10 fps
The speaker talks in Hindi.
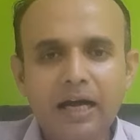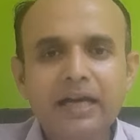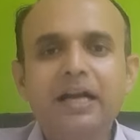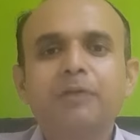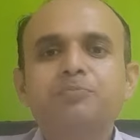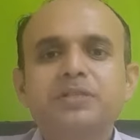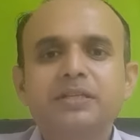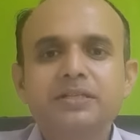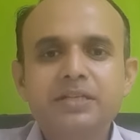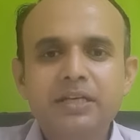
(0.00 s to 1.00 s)
अगर आप
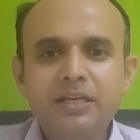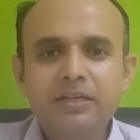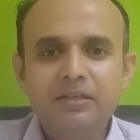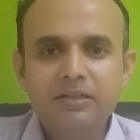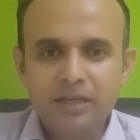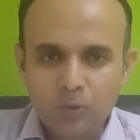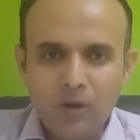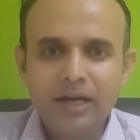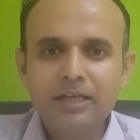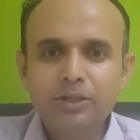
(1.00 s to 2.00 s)
सर्जरी
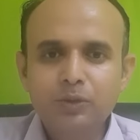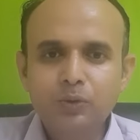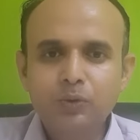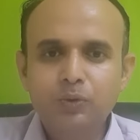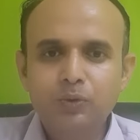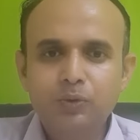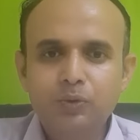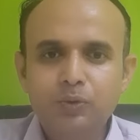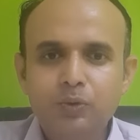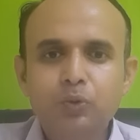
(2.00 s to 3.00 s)
करवा लेते हो
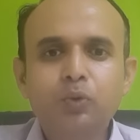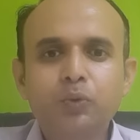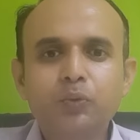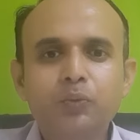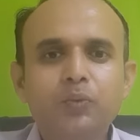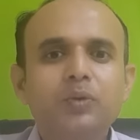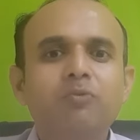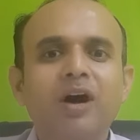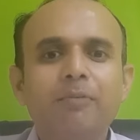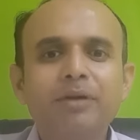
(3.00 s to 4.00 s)
तो
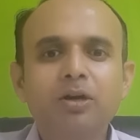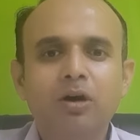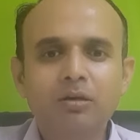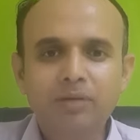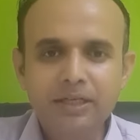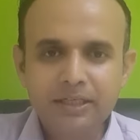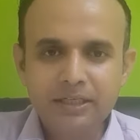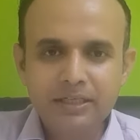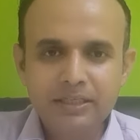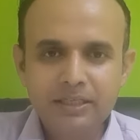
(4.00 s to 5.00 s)
वहाँ पे गॉल ब्लडर
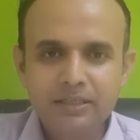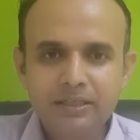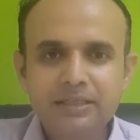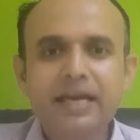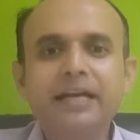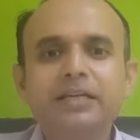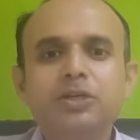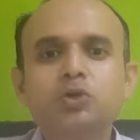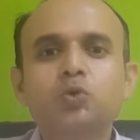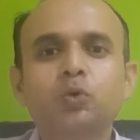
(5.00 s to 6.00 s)
नहीं है यानी
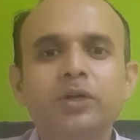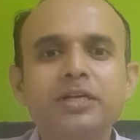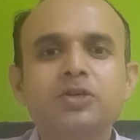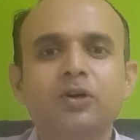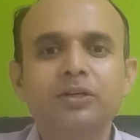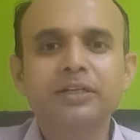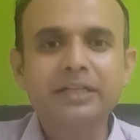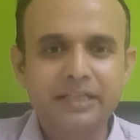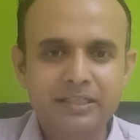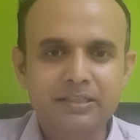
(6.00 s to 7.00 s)
स्टोरेज ऑर्गन
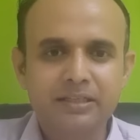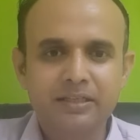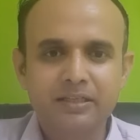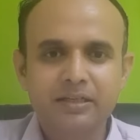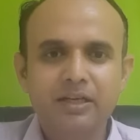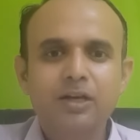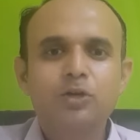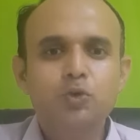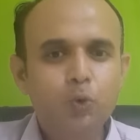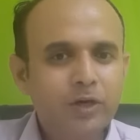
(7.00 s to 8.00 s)
नहीं है
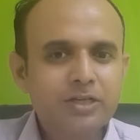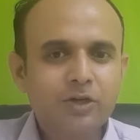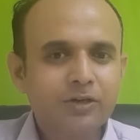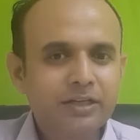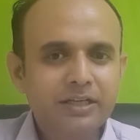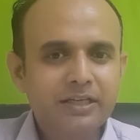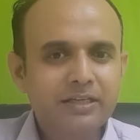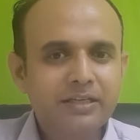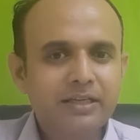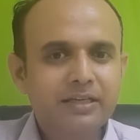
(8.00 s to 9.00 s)
स्टोरेज ऑर्गन
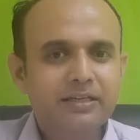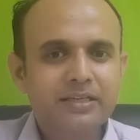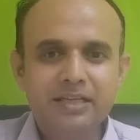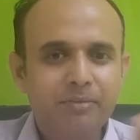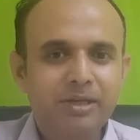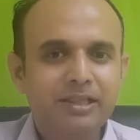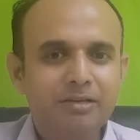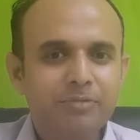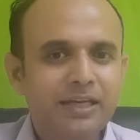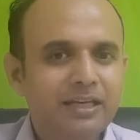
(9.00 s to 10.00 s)
नहीं है इसका
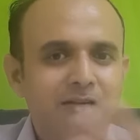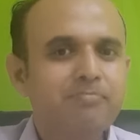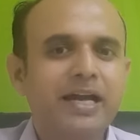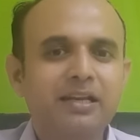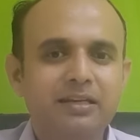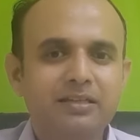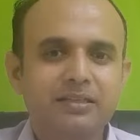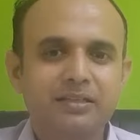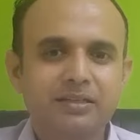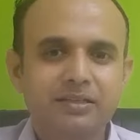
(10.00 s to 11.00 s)
मतलब ये नहीं है बाइल नहीं
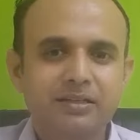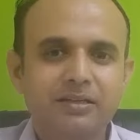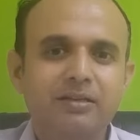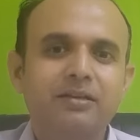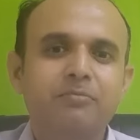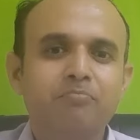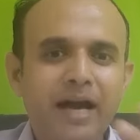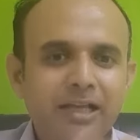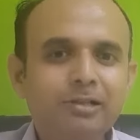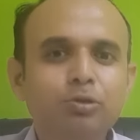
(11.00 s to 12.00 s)
है
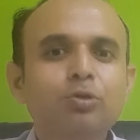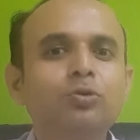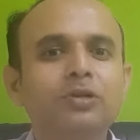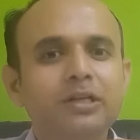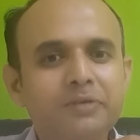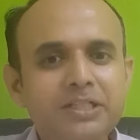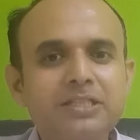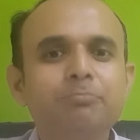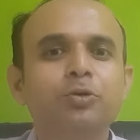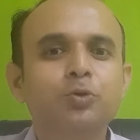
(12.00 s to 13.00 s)
बाइल तो लीवर
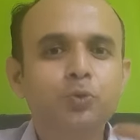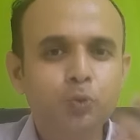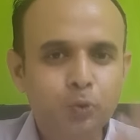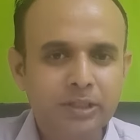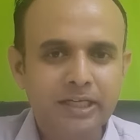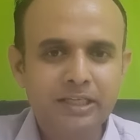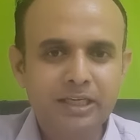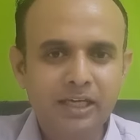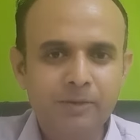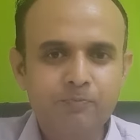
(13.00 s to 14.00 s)
से प्रोड्यूस होता ही है